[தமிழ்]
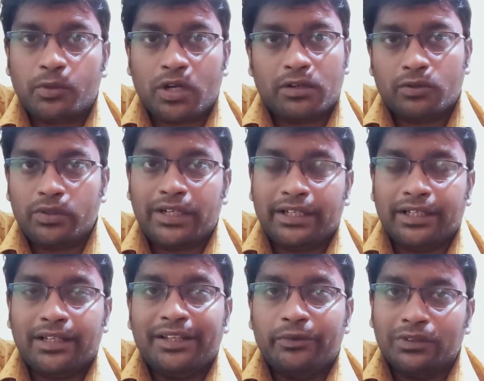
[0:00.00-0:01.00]
போகிறாங்கன்னு எனக்கு
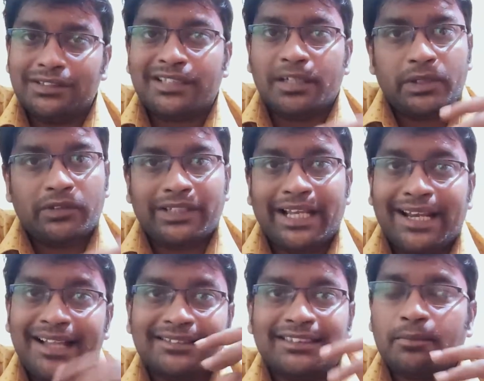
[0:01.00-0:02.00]
இல்லை இவங்க வந்து ஸ்கிரிப்டை வந்து
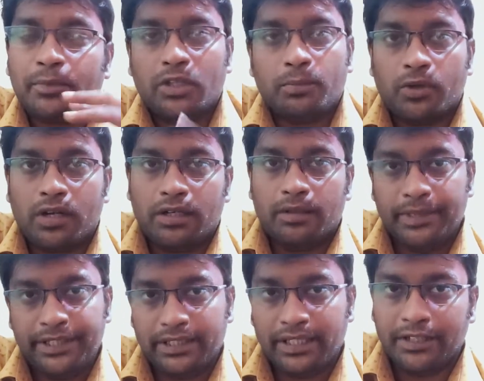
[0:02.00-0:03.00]
என்ஹான்ஸ் தான் பண்ண போகிறாங்க
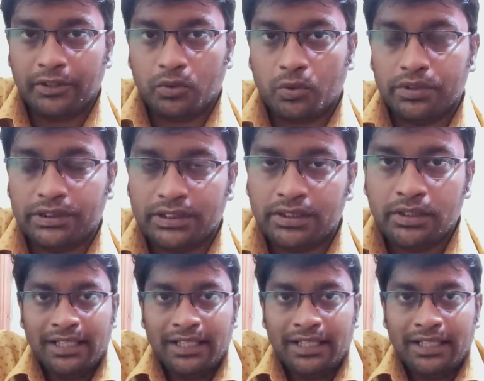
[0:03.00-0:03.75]
அப்படின்னு தான் எனக்கு தோணுச்சு